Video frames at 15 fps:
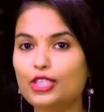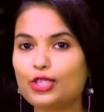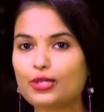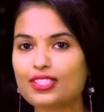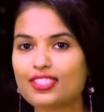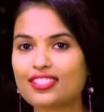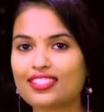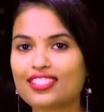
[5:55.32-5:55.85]

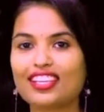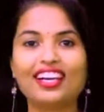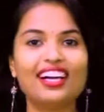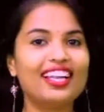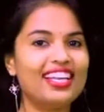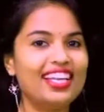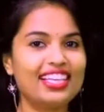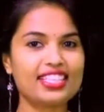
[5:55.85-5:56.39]
న్యూస్
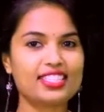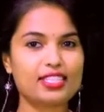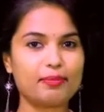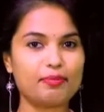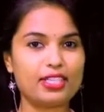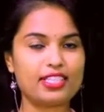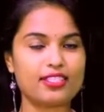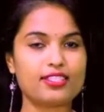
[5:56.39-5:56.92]

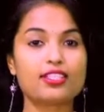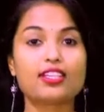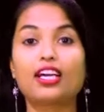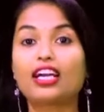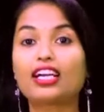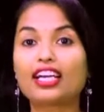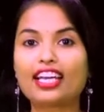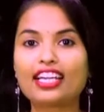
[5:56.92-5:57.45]
లేటెస్ట్ అప్డేట్స్
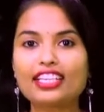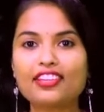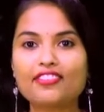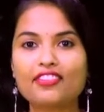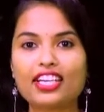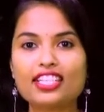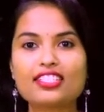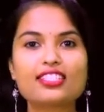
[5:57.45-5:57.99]
కరెంట్
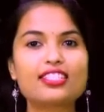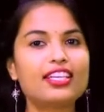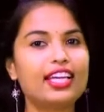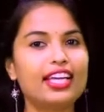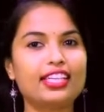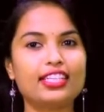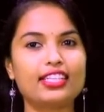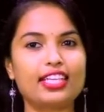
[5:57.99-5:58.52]
అఫైర్స్
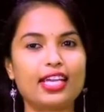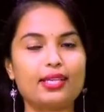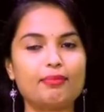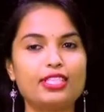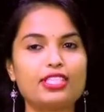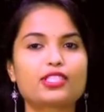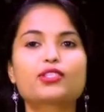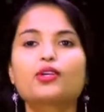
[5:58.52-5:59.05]

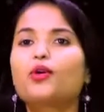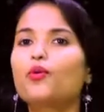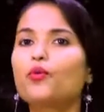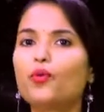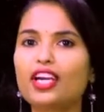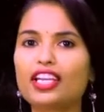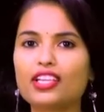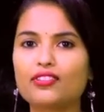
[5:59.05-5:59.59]
ఎంటర్టైన్మెంట్
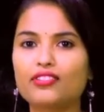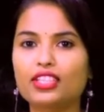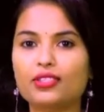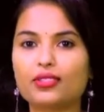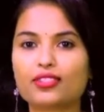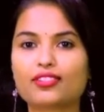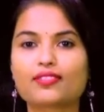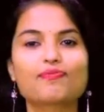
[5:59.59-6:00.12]
వైరల్
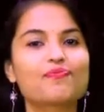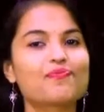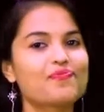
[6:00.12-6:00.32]
వీడియోస్